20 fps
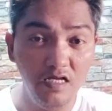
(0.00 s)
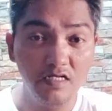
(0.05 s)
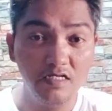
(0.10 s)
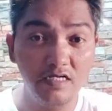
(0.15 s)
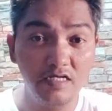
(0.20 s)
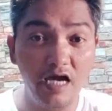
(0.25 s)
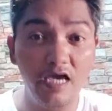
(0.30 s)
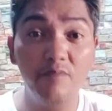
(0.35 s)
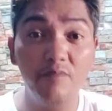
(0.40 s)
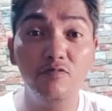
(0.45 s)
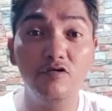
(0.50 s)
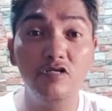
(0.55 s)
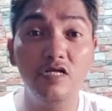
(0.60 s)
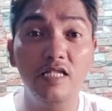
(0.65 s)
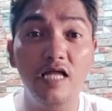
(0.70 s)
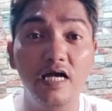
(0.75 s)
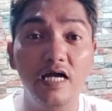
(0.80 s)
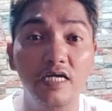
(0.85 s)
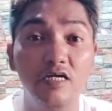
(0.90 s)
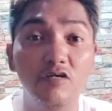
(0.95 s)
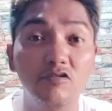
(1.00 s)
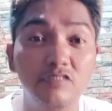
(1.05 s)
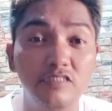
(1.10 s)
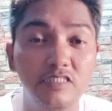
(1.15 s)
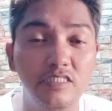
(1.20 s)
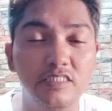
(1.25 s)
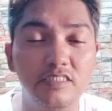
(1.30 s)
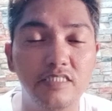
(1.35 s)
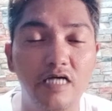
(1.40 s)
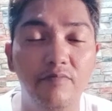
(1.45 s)
Gaya po ng lagi kong
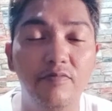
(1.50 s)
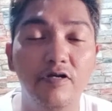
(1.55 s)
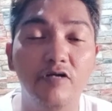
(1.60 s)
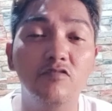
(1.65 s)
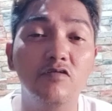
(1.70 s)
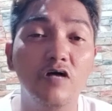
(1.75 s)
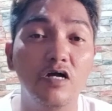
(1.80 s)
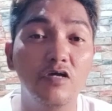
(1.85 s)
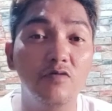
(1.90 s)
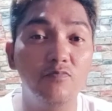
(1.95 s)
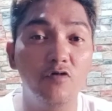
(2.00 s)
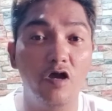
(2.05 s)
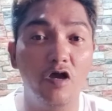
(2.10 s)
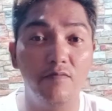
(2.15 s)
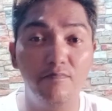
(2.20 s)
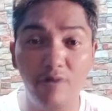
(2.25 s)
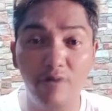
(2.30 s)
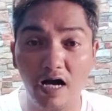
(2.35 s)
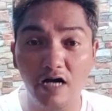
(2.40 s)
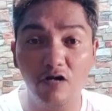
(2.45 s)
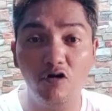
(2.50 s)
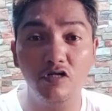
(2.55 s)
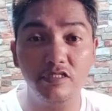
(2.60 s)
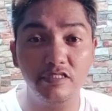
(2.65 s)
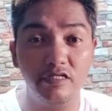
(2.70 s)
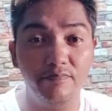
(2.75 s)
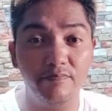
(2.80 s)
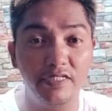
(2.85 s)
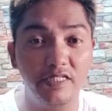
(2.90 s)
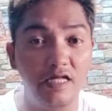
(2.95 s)
sinasabi kung kayo po ay bago at
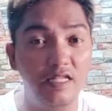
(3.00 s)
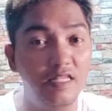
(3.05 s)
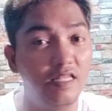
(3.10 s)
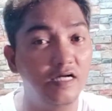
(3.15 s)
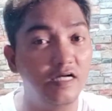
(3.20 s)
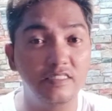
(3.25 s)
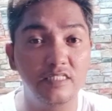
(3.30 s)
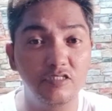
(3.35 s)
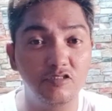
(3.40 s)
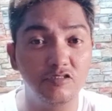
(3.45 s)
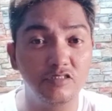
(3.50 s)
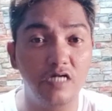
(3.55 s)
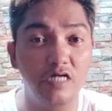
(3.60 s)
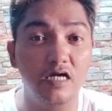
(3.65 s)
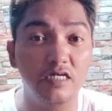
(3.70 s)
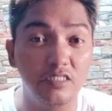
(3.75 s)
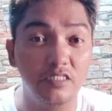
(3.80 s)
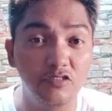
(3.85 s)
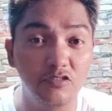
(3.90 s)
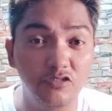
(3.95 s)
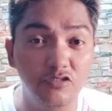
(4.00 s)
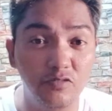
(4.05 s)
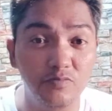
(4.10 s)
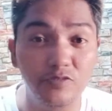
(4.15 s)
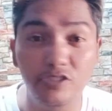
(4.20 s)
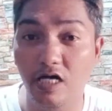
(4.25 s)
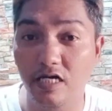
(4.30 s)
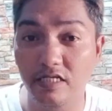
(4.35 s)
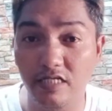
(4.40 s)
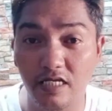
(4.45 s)
napadaan lang dito sa akin YouTube
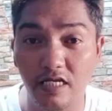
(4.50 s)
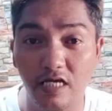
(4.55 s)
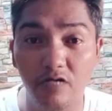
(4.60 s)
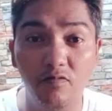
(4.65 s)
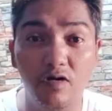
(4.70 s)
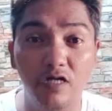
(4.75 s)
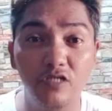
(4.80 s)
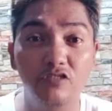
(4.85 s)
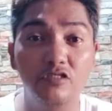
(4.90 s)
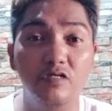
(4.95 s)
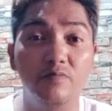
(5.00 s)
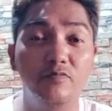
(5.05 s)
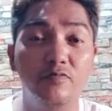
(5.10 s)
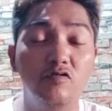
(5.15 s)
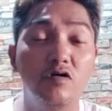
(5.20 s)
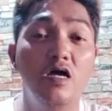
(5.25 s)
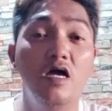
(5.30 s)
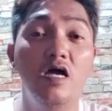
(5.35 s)
channel ay huwag niyo na pong